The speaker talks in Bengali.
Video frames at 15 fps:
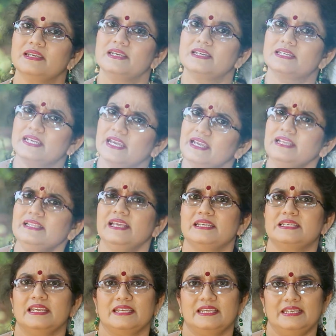সেই
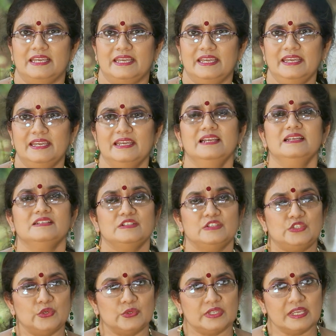দেশে গিয়ে
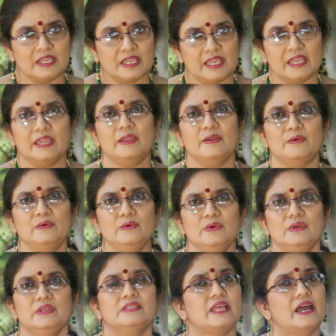যদি কেউ
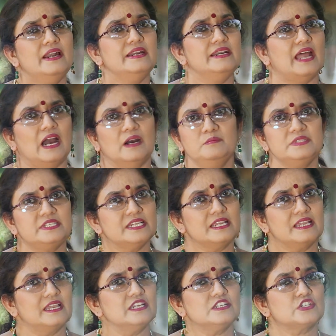তার নাম
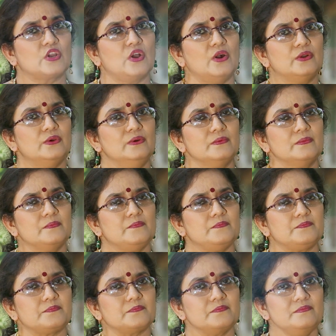জিজ্ঞেস করো
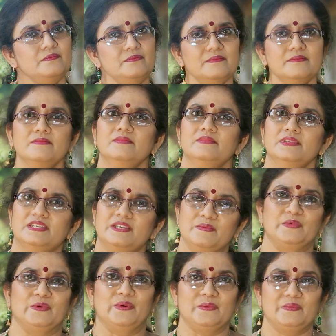সে
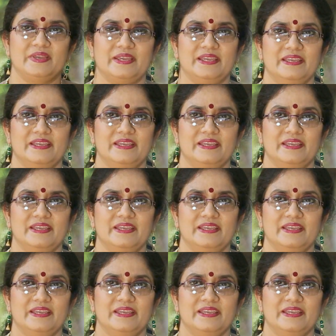বলবে